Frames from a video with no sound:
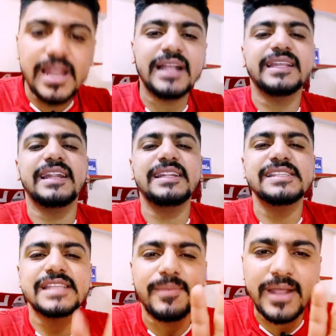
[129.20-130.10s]
لا ده نادي
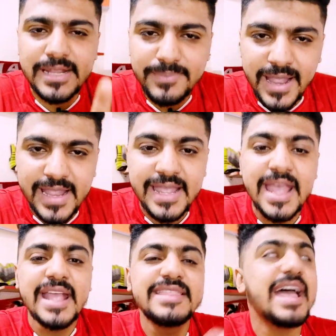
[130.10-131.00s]
الزمالك بقى ايه
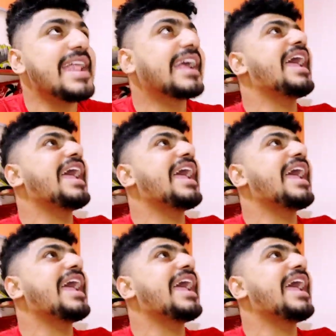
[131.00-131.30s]
ده انا